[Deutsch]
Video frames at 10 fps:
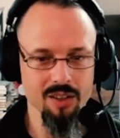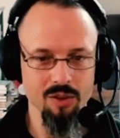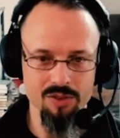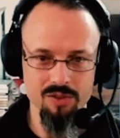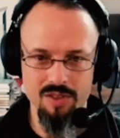
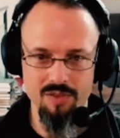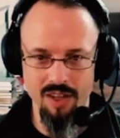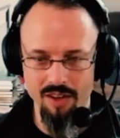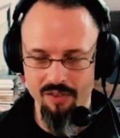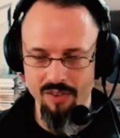Und so sind wir
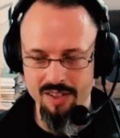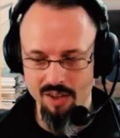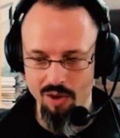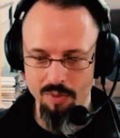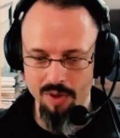dann quasi
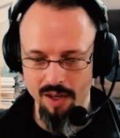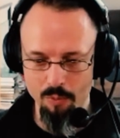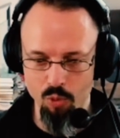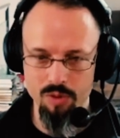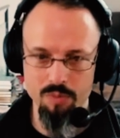auch immer in
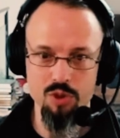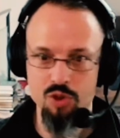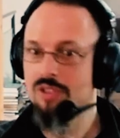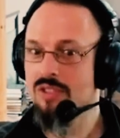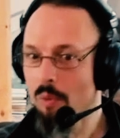einem guten,
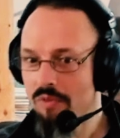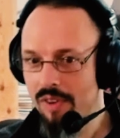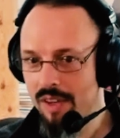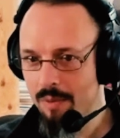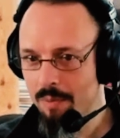beschützten
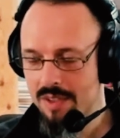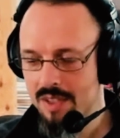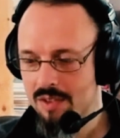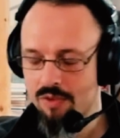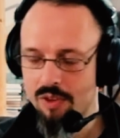Umfeld, wenn man
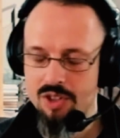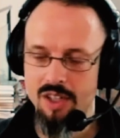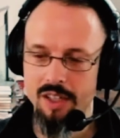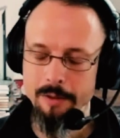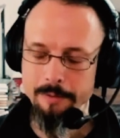sich so vorstellt.